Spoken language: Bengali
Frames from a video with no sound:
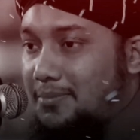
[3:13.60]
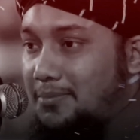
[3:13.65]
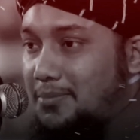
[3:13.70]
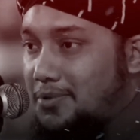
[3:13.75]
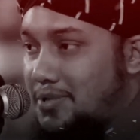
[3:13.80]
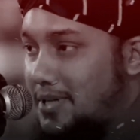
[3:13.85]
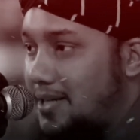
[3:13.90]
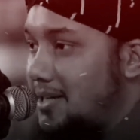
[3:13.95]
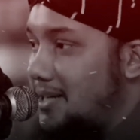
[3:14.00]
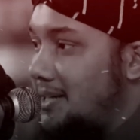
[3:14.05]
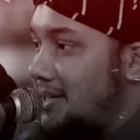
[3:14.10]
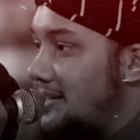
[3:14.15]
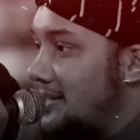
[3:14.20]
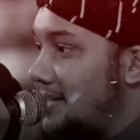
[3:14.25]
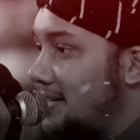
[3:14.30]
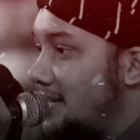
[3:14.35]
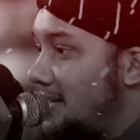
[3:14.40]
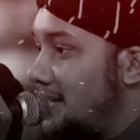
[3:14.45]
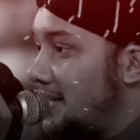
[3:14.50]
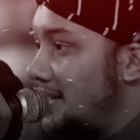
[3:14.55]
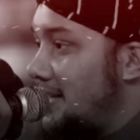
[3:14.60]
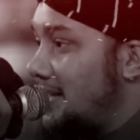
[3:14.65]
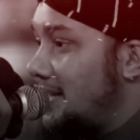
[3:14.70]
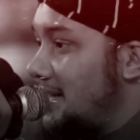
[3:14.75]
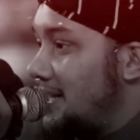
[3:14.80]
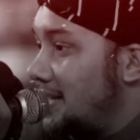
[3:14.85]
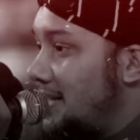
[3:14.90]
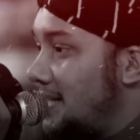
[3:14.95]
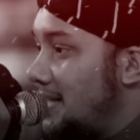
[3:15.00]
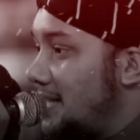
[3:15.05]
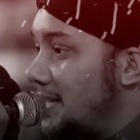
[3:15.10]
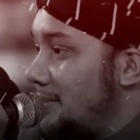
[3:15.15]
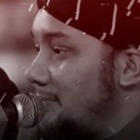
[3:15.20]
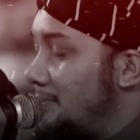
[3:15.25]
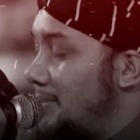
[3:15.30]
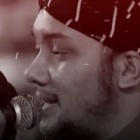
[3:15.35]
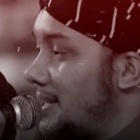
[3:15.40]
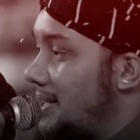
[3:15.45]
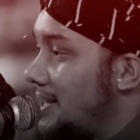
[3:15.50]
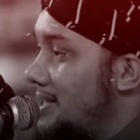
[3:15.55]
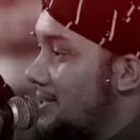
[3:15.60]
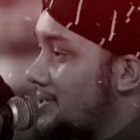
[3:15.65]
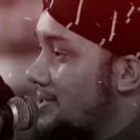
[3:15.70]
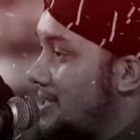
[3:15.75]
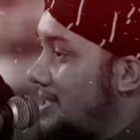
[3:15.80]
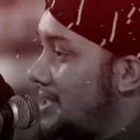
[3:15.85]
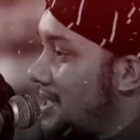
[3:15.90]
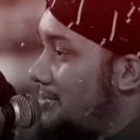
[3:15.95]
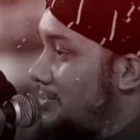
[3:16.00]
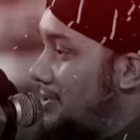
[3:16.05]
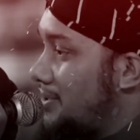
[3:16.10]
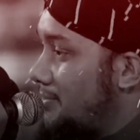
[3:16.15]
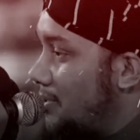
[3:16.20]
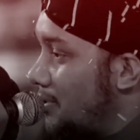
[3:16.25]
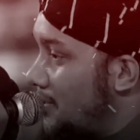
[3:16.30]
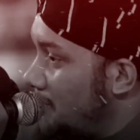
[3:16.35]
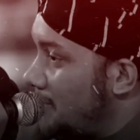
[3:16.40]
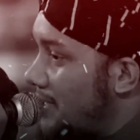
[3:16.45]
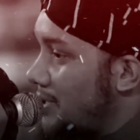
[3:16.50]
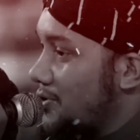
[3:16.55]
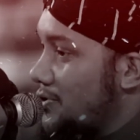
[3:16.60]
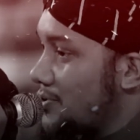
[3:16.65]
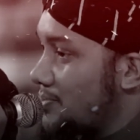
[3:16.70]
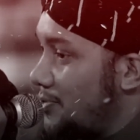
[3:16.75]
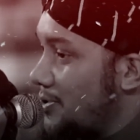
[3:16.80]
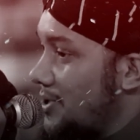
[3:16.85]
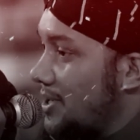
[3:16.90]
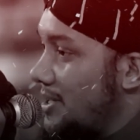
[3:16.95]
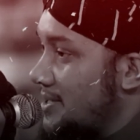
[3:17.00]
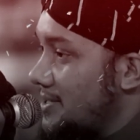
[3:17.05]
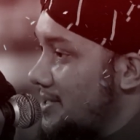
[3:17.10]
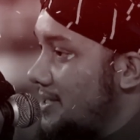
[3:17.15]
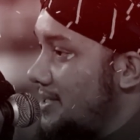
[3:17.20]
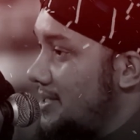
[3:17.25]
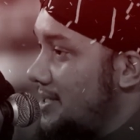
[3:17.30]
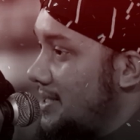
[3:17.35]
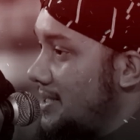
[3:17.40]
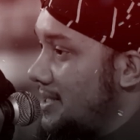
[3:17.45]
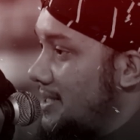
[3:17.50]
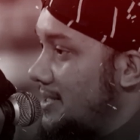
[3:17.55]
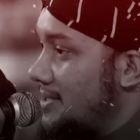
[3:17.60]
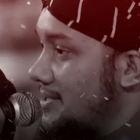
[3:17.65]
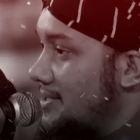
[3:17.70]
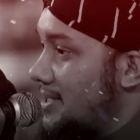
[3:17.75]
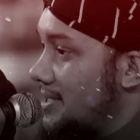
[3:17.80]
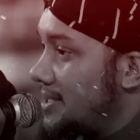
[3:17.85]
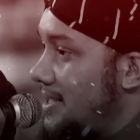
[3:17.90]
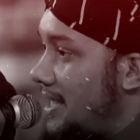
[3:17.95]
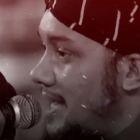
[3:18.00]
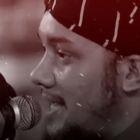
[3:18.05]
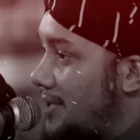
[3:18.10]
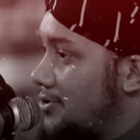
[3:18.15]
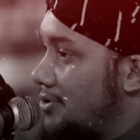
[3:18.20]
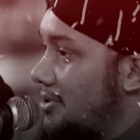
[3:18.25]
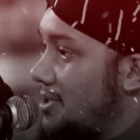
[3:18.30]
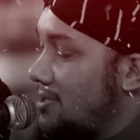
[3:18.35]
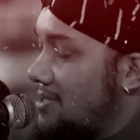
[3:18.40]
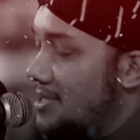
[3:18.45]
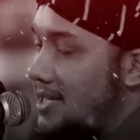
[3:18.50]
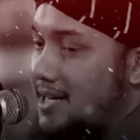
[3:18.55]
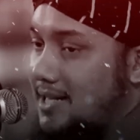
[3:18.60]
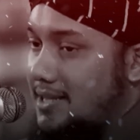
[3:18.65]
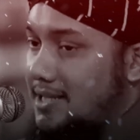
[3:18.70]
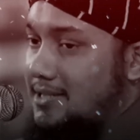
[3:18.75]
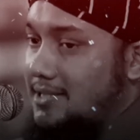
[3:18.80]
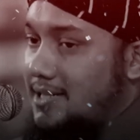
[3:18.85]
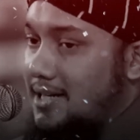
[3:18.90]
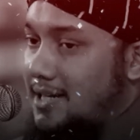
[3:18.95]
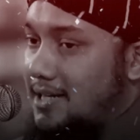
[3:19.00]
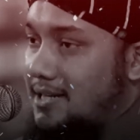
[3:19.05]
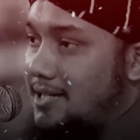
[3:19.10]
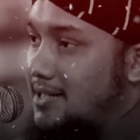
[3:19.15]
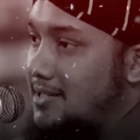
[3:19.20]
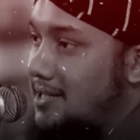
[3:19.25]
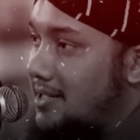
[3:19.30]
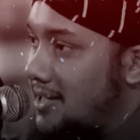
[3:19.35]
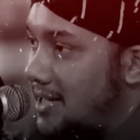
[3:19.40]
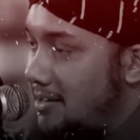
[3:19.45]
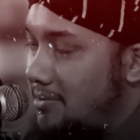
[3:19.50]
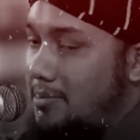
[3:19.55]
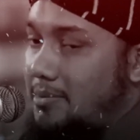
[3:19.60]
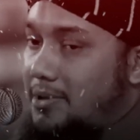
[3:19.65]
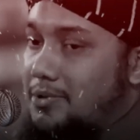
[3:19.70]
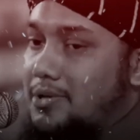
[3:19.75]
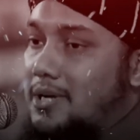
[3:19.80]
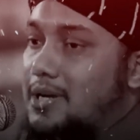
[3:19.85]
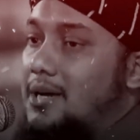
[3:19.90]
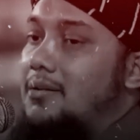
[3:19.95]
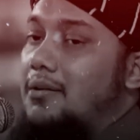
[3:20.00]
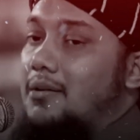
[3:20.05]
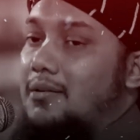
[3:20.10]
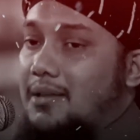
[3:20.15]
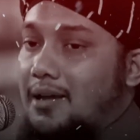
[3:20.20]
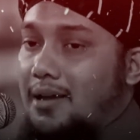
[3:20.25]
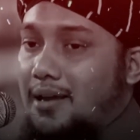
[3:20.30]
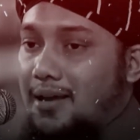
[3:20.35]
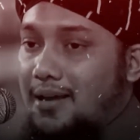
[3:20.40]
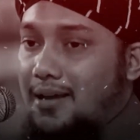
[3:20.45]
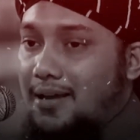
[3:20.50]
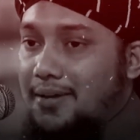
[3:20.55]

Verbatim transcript: বুঝছেন বাংলাদেশে এমন বহু মানুষ পড়ে আছে যাদের একজনের জাকাতের টাকা দিয়ে একটা গ্রামের মানুষকে খাওয়ানো দেয়